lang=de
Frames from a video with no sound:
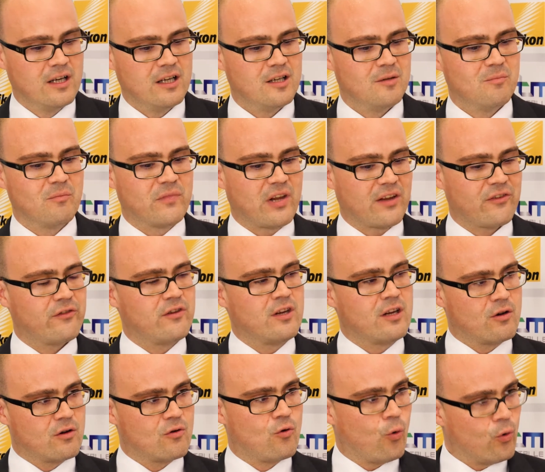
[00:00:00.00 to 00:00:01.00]
ähm, dass die
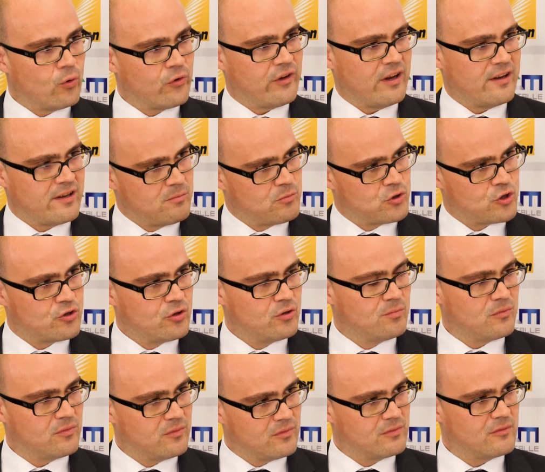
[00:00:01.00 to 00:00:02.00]
Codes einer
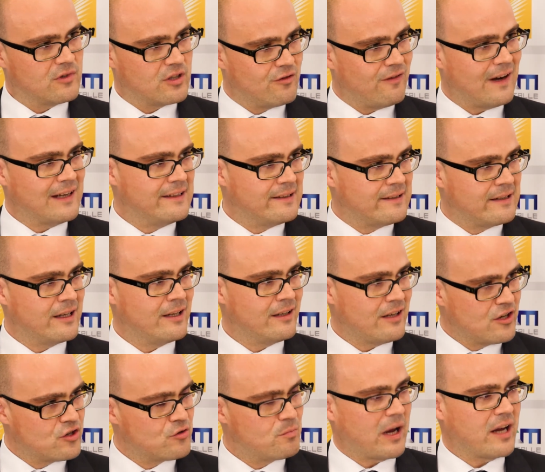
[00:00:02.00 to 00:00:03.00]
bestimmten Qualität
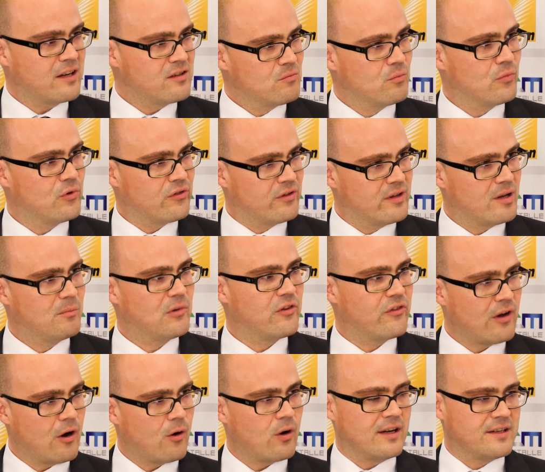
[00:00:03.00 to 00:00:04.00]
entsprechen müssen, damit
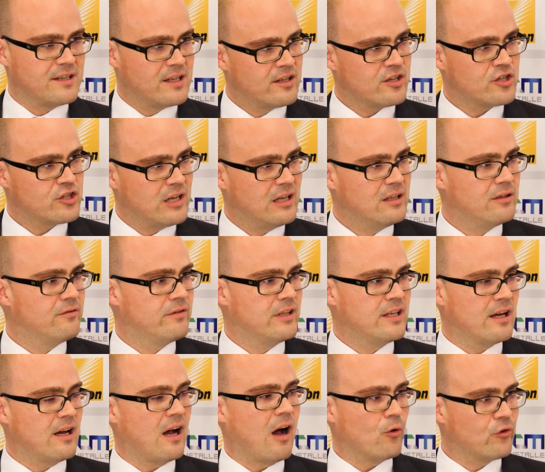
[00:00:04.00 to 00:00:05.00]
sie auch an jeder Stelle
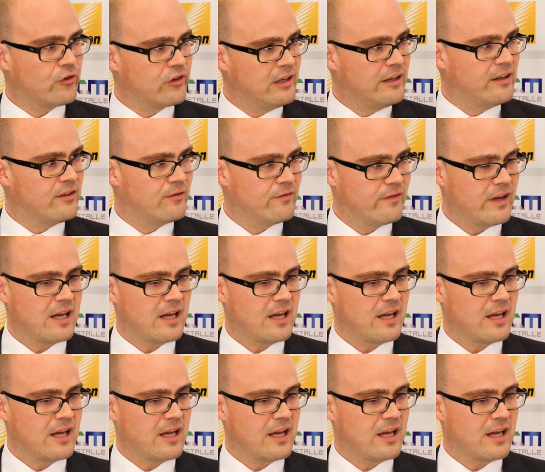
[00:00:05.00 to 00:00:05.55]
wieder ausgelesen